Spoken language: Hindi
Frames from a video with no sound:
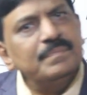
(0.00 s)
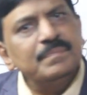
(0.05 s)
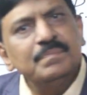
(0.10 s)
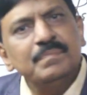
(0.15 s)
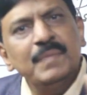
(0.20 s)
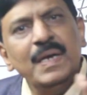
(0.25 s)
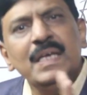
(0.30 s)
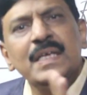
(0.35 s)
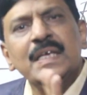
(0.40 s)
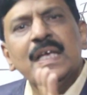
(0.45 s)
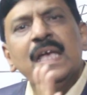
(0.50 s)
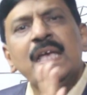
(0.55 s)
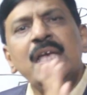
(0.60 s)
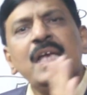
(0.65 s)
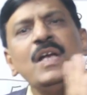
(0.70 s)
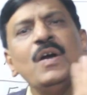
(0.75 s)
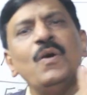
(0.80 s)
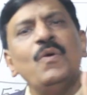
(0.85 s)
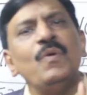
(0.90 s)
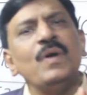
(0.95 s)
मैं यही
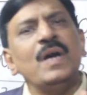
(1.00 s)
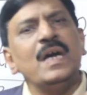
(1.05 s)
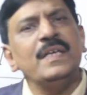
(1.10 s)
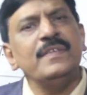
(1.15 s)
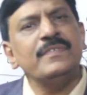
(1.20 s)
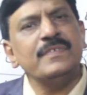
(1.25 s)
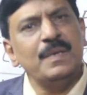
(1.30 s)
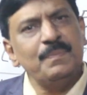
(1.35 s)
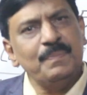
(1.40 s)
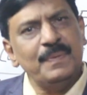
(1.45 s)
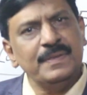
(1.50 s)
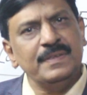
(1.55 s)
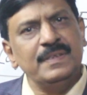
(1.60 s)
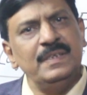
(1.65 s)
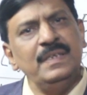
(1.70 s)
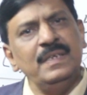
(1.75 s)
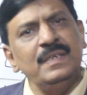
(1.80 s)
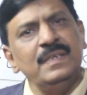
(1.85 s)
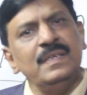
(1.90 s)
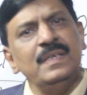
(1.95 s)
कहूँगा इसके प्रति
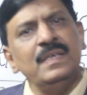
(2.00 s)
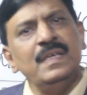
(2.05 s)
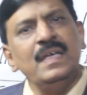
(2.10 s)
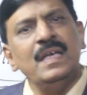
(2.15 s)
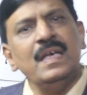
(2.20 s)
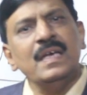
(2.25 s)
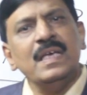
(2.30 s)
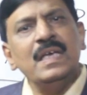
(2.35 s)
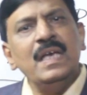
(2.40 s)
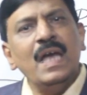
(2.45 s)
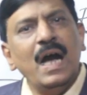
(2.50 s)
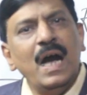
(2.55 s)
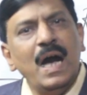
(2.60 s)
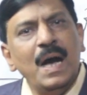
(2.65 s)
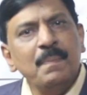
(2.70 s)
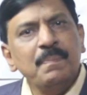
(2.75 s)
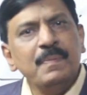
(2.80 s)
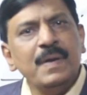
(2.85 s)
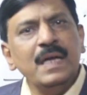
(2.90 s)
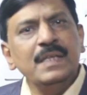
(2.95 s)
कि
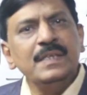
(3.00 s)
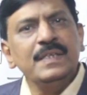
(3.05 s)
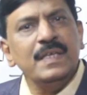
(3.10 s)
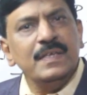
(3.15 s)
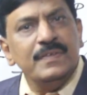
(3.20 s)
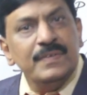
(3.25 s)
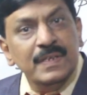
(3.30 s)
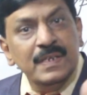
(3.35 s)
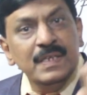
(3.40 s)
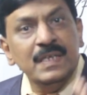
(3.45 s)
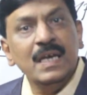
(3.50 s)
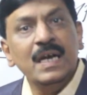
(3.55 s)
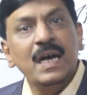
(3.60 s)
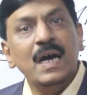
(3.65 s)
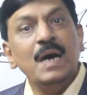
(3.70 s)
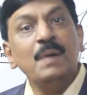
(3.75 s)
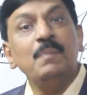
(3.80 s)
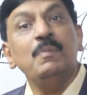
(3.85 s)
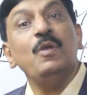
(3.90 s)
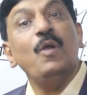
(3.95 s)
आपका नज़रिया
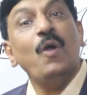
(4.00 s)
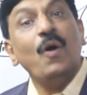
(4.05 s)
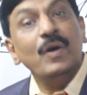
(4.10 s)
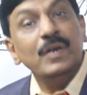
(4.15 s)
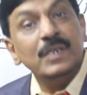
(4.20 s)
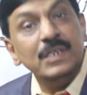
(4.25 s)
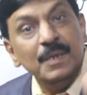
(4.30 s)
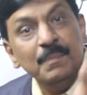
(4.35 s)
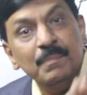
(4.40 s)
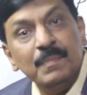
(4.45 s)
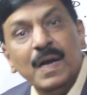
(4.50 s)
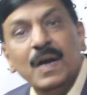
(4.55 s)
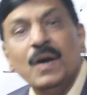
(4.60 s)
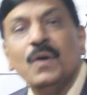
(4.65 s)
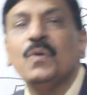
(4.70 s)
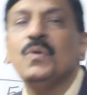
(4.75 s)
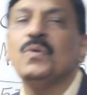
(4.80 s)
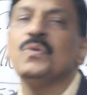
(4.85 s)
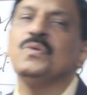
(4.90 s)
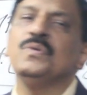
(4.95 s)
अब लॉन्ग टर्म का
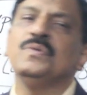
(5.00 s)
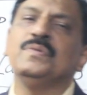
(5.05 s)
हो